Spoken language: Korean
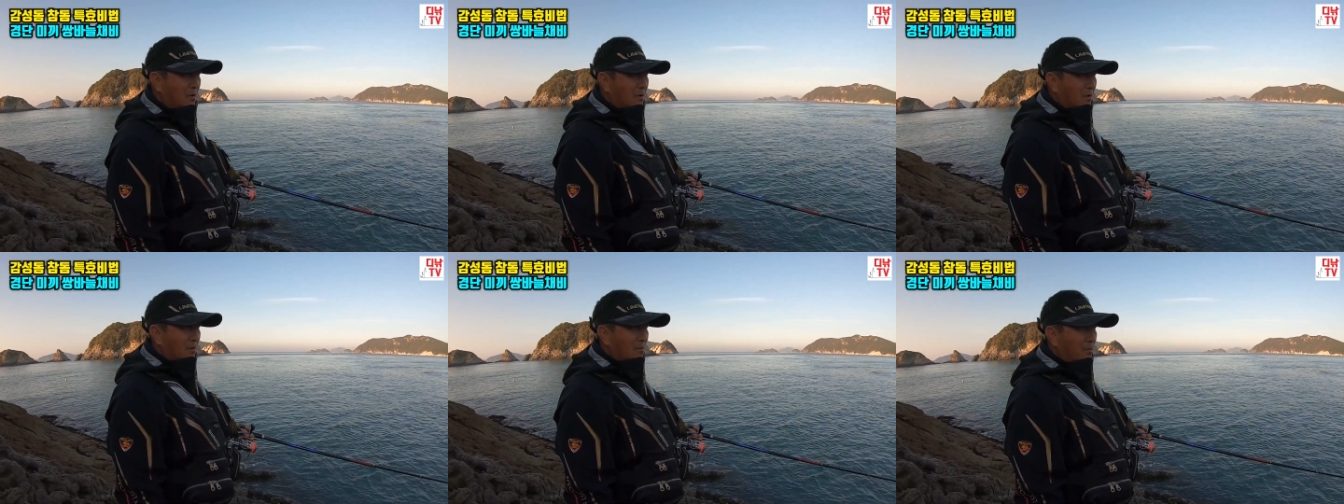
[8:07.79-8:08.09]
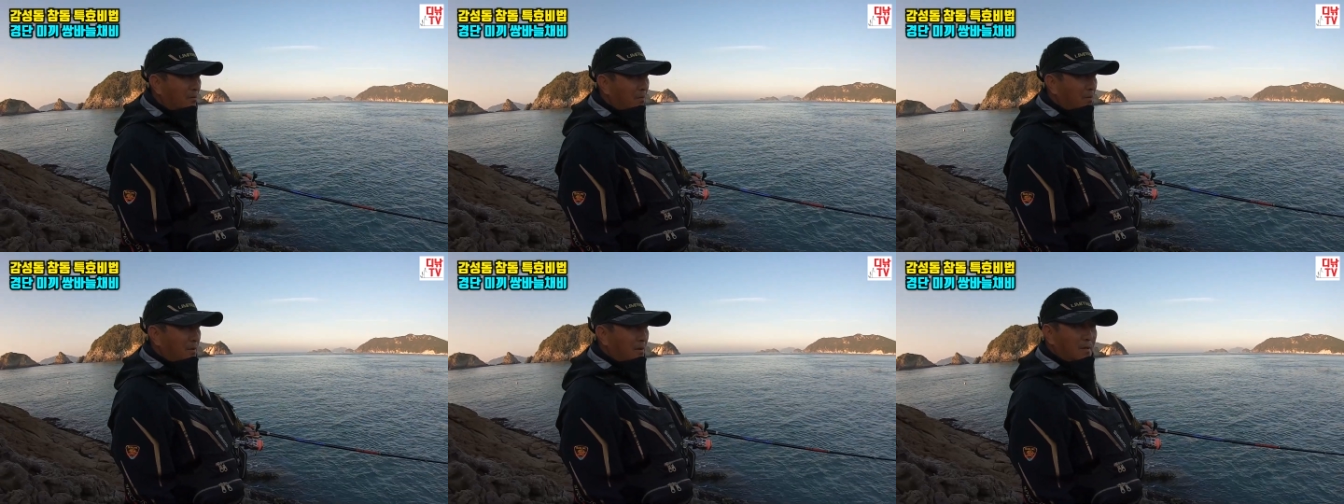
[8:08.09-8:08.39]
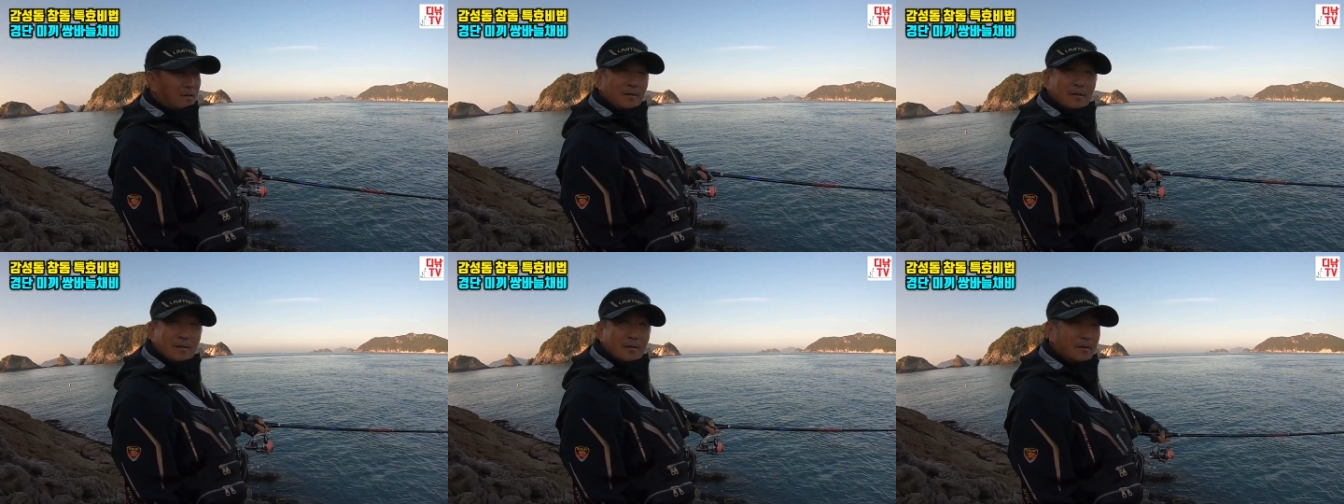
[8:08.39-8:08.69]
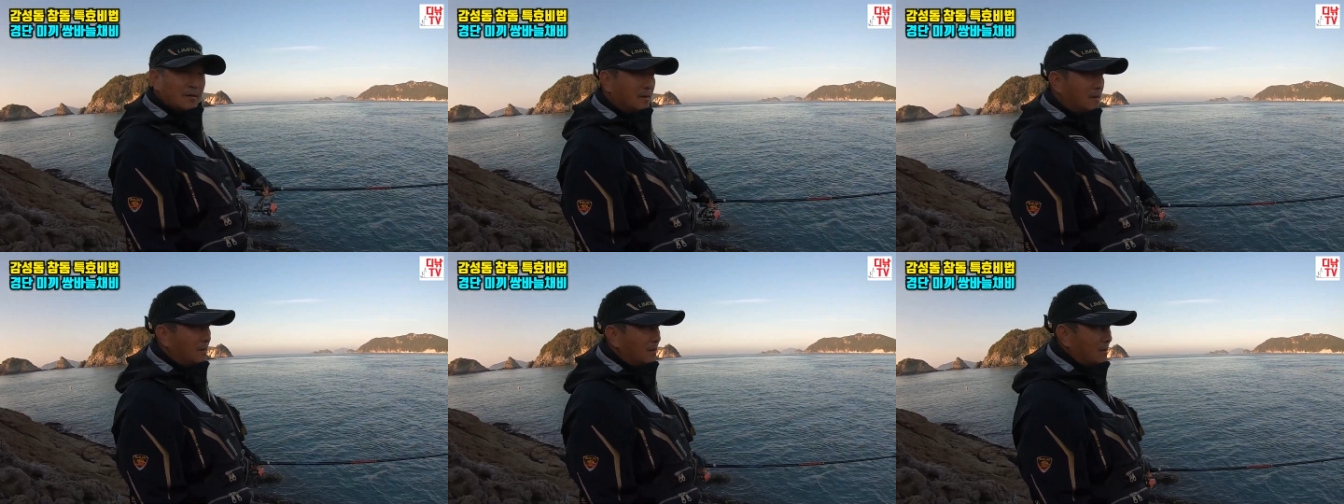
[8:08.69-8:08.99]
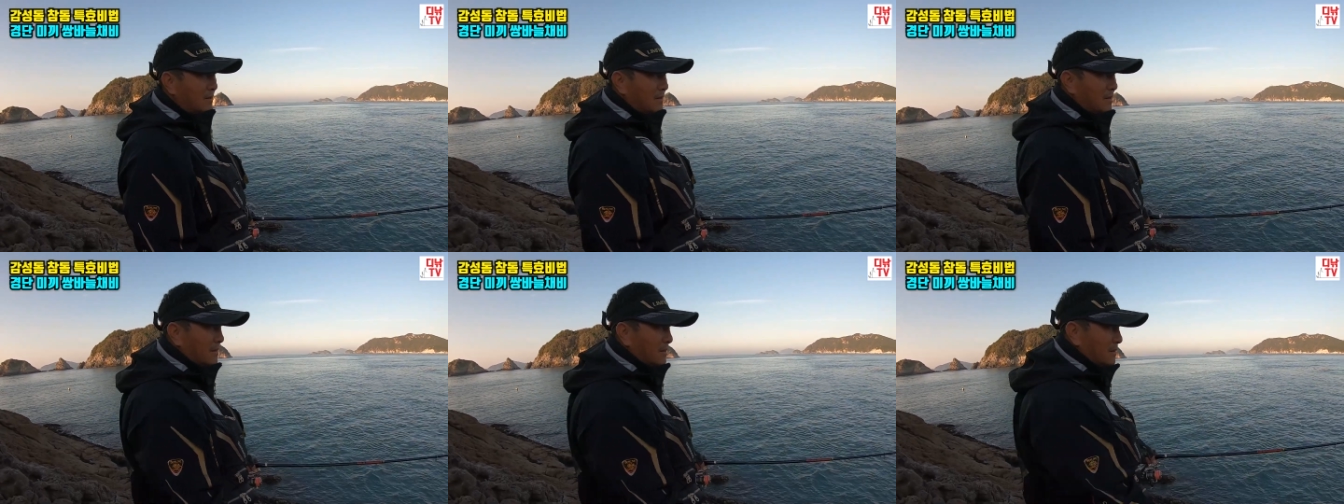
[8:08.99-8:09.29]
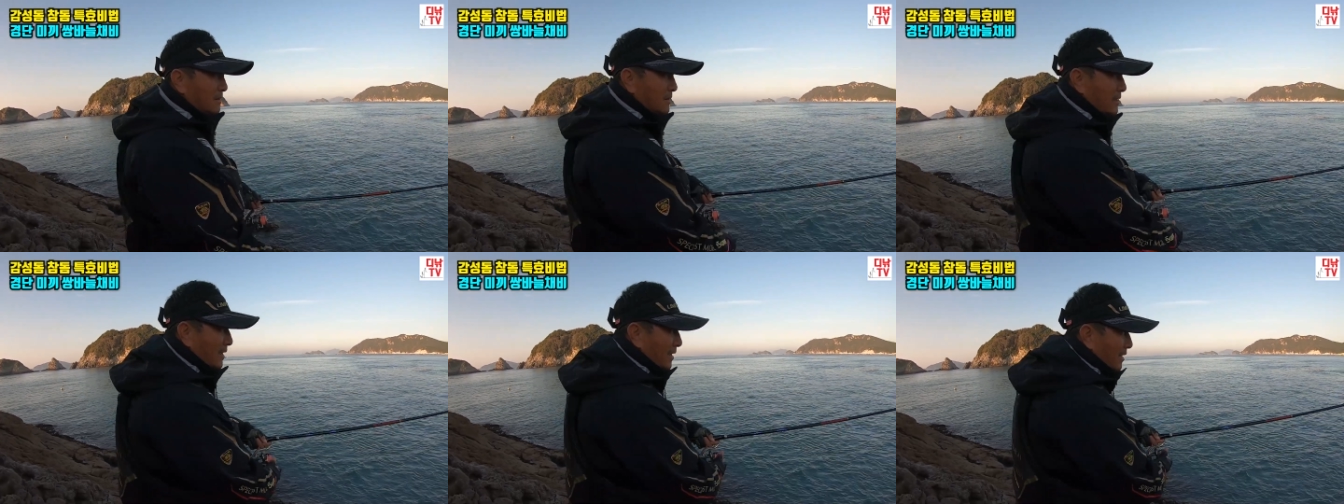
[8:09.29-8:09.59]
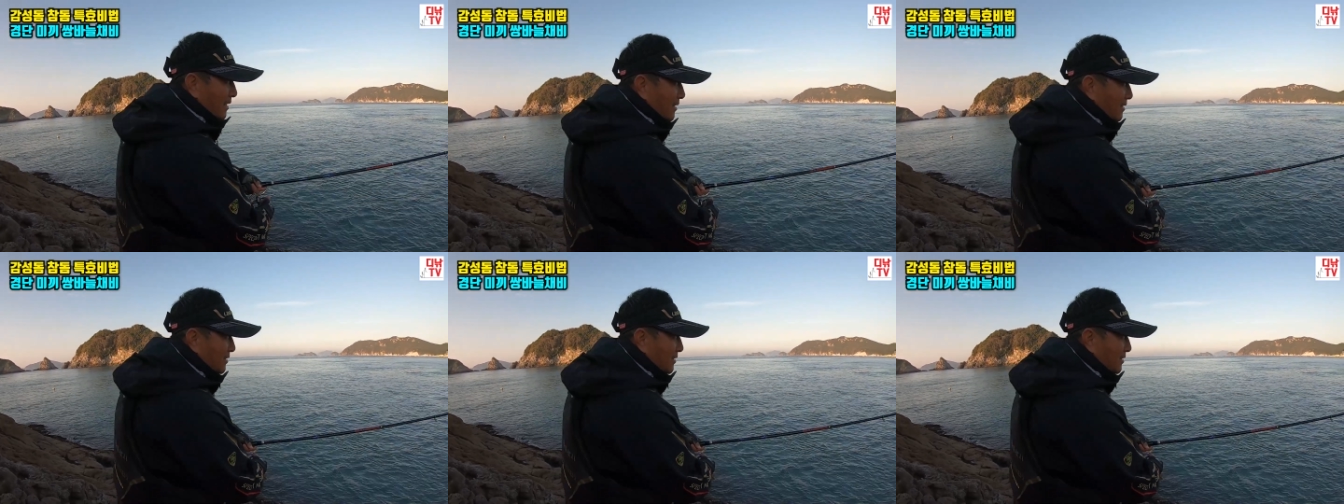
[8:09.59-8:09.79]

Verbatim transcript: 한번 다시 한 번만 더 보여주시겠습니까?